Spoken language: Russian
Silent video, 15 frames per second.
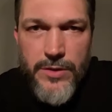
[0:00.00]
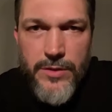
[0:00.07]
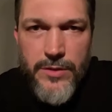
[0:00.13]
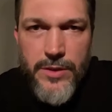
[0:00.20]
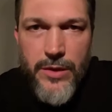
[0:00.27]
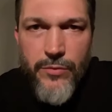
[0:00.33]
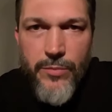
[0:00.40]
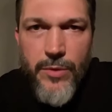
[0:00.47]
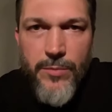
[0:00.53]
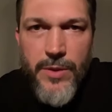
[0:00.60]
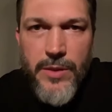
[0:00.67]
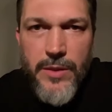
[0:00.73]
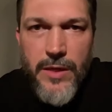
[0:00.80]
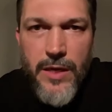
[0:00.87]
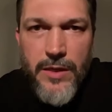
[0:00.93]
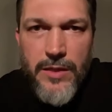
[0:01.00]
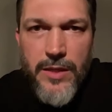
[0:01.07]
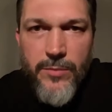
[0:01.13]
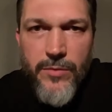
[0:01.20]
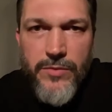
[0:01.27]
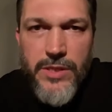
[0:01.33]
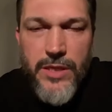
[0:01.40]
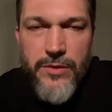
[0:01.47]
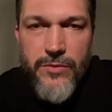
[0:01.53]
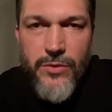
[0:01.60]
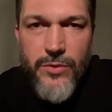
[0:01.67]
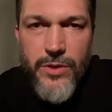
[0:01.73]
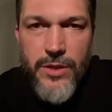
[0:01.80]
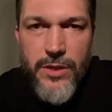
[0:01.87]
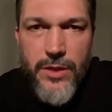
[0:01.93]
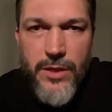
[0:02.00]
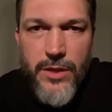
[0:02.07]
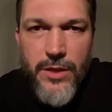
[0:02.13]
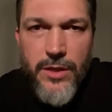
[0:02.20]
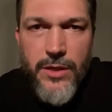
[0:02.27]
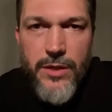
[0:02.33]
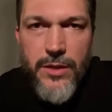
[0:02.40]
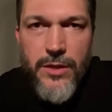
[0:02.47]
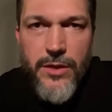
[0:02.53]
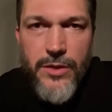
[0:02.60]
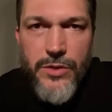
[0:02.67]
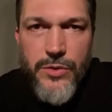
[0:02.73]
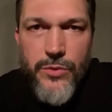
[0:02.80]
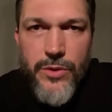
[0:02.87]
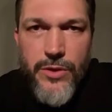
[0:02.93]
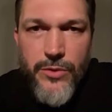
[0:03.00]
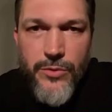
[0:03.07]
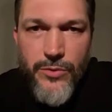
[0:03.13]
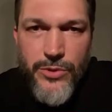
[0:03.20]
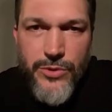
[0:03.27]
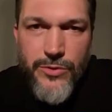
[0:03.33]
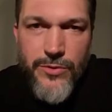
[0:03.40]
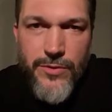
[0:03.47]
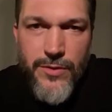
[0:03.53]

с того момента, когда мы взяли в руки листок и ручку,